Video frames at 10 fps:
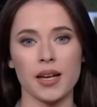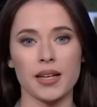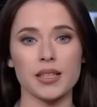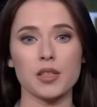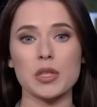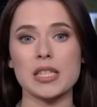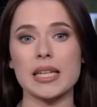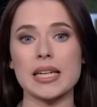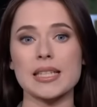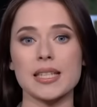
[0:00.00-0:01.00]

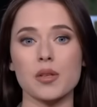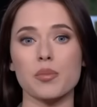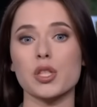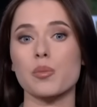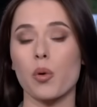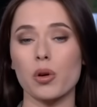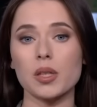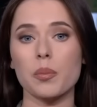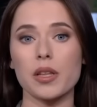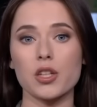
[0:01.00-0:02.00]
Редомицеляция –
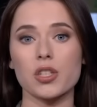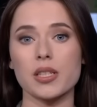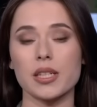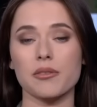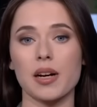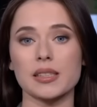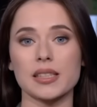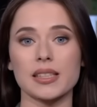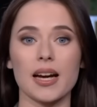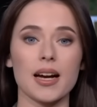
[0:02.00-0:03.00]
бесспорно положительный
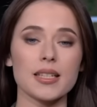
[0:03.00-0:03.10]
фактор для